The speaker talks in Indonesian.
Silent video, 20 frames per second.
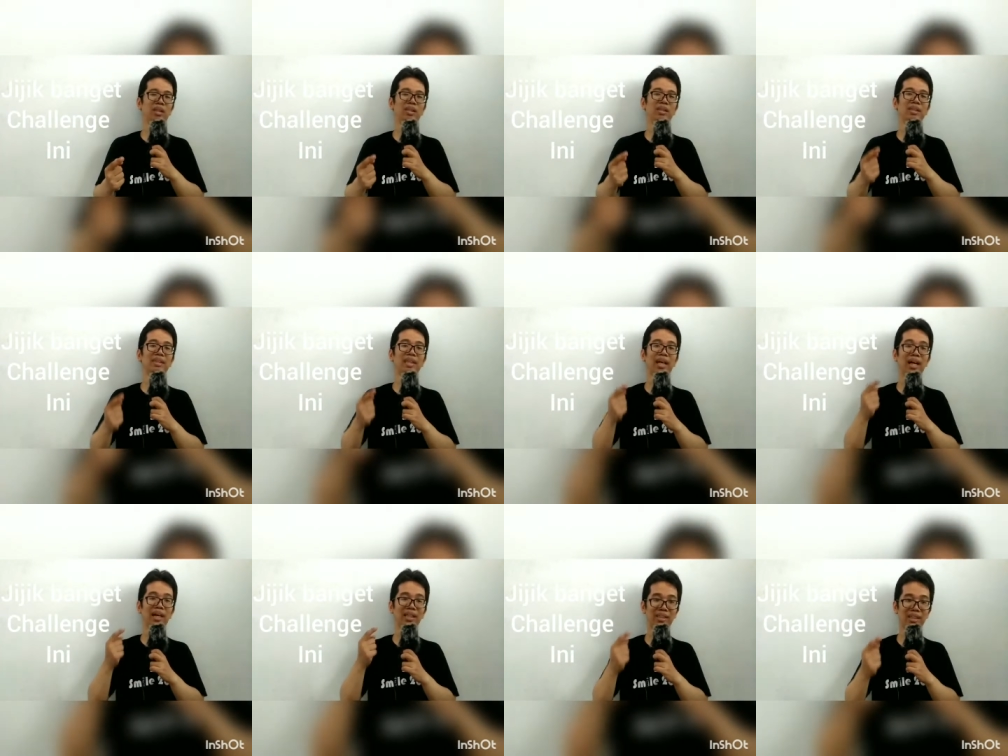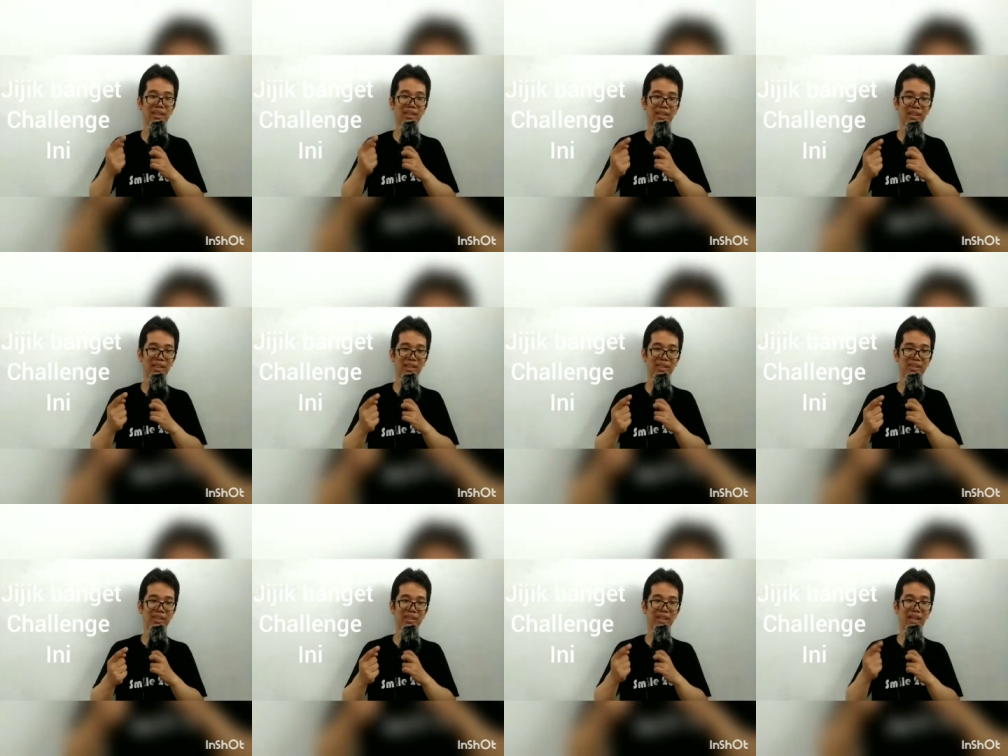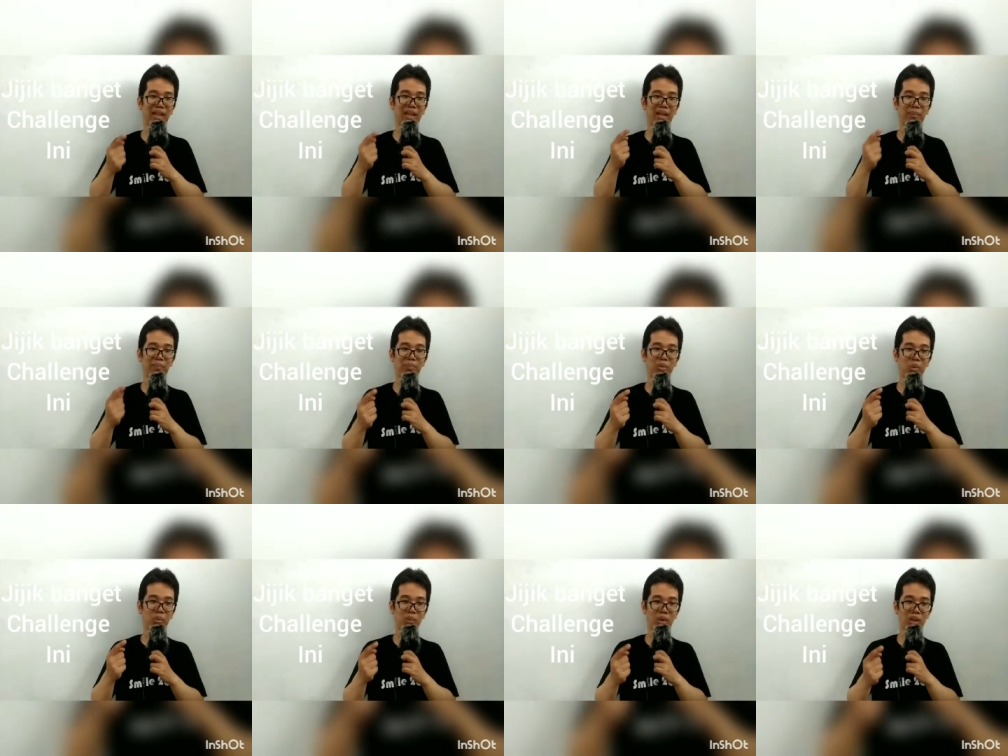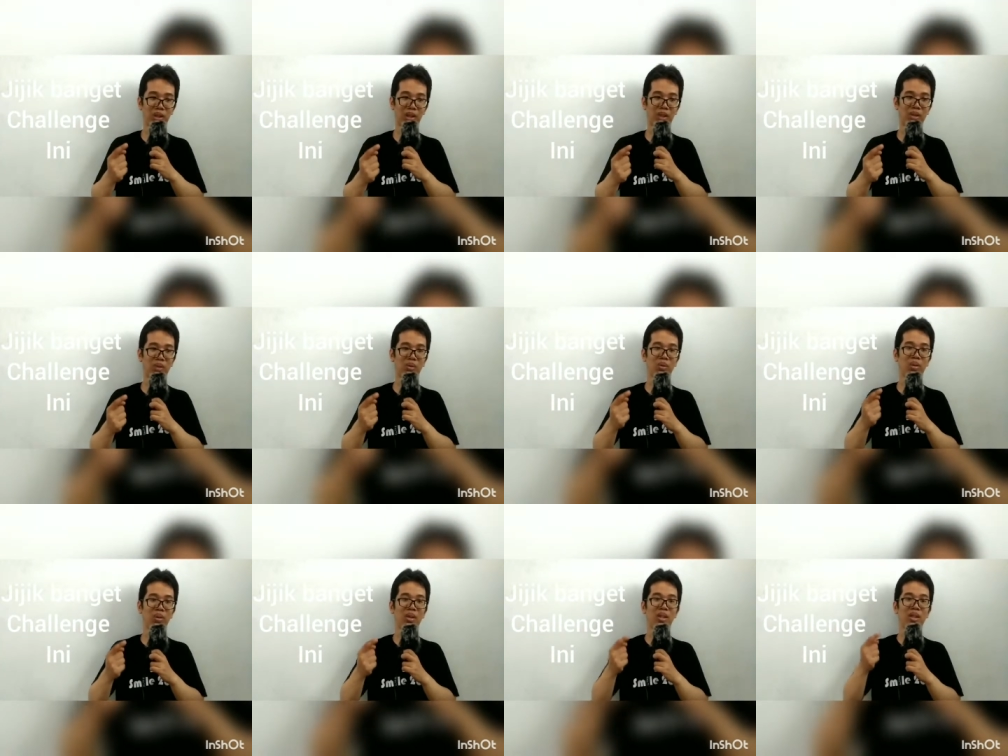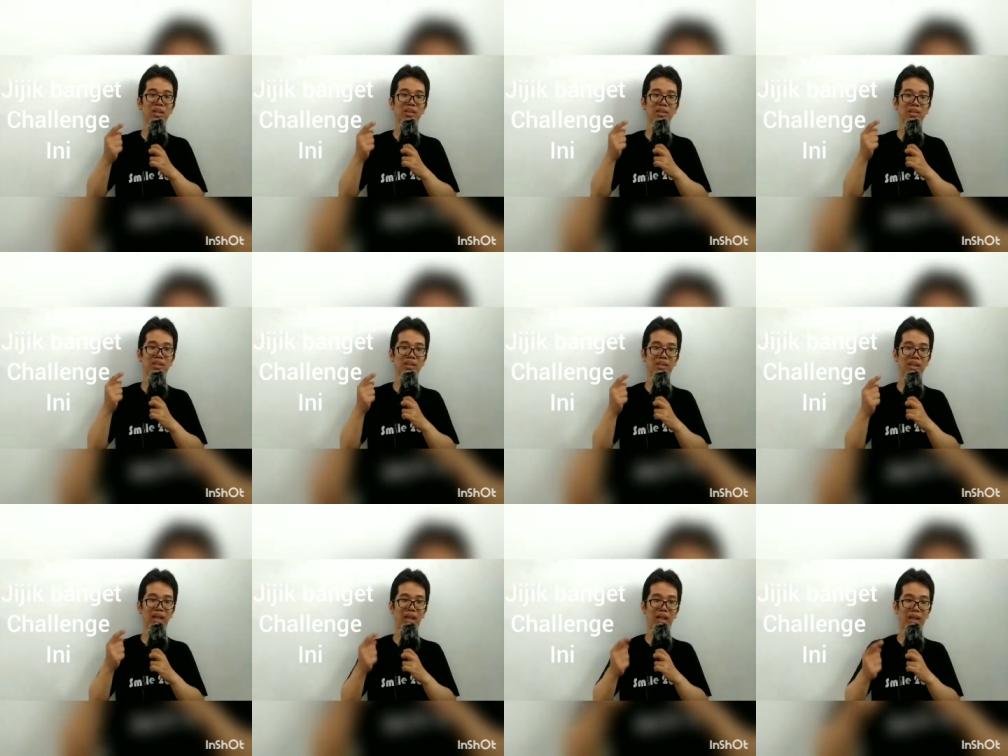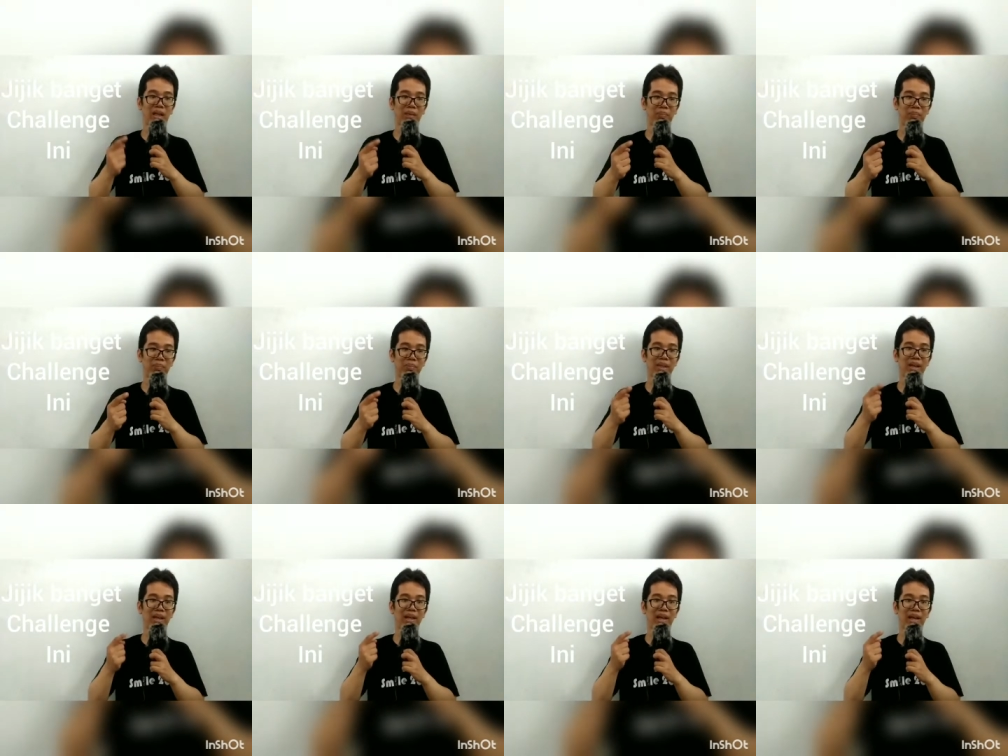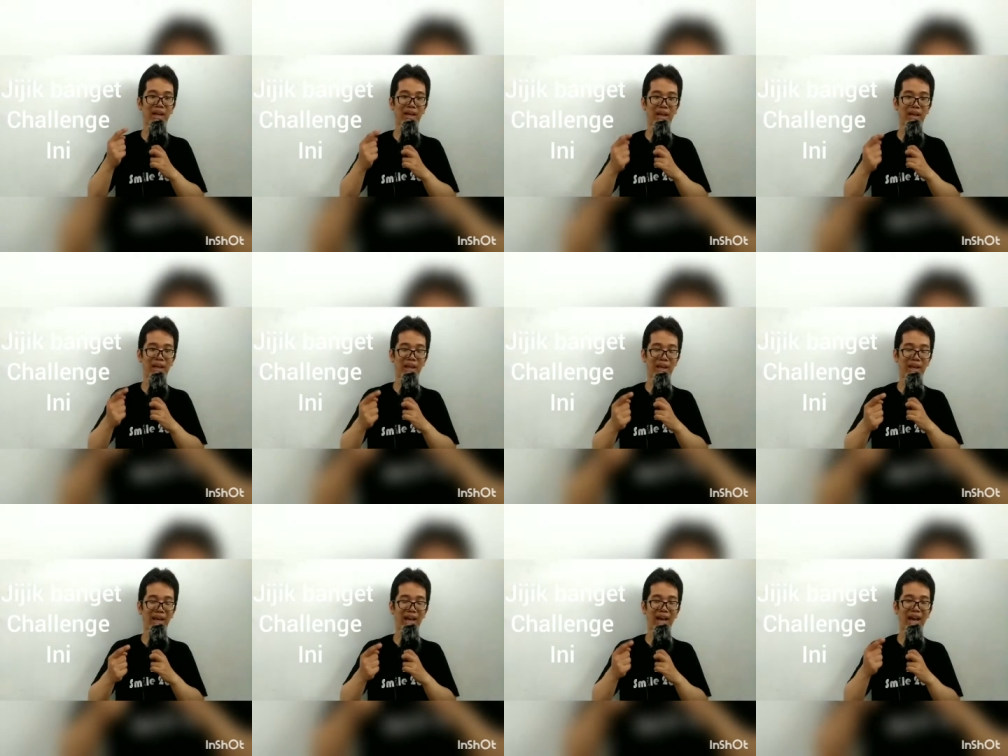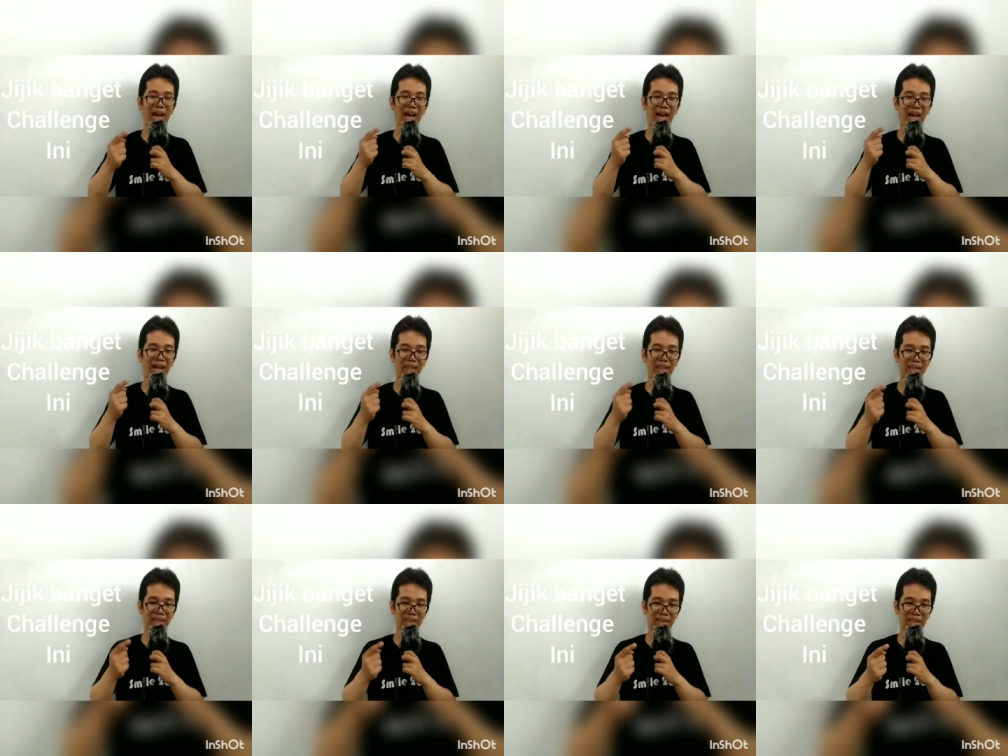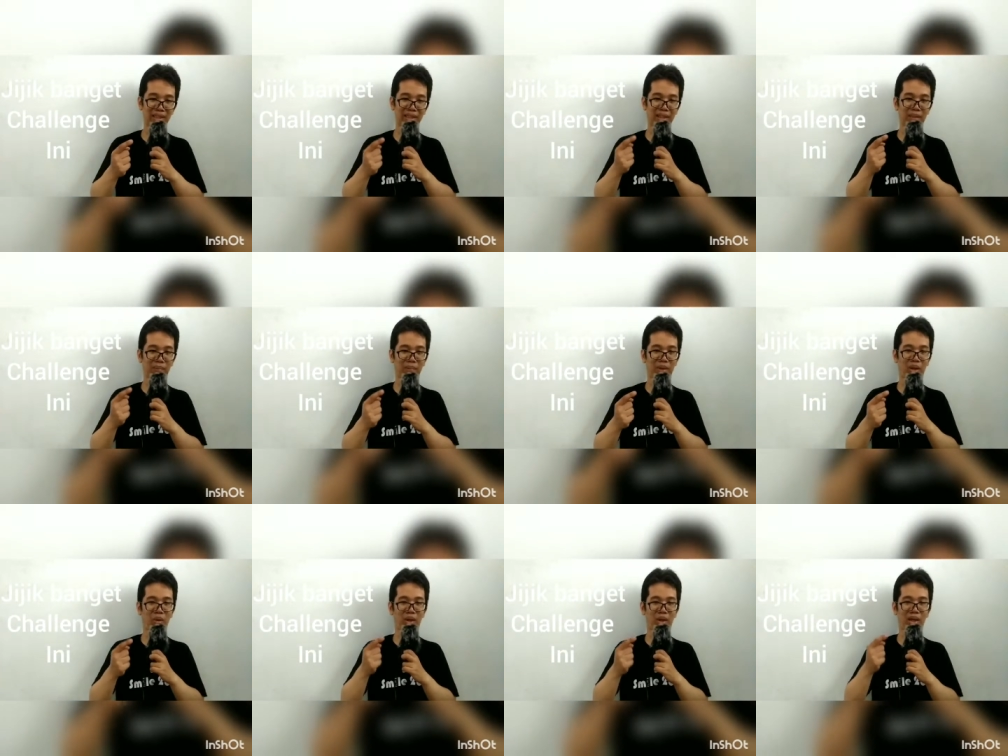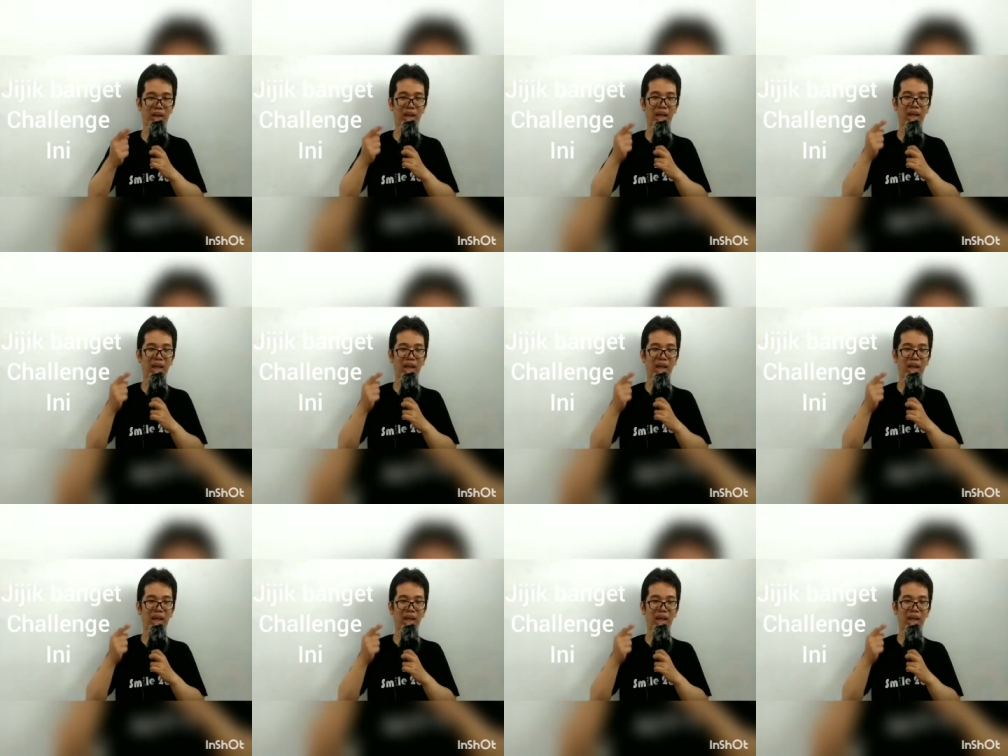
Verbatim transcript: jangan jadi seleb tua atau seleb dadakan hanya dengan melakukan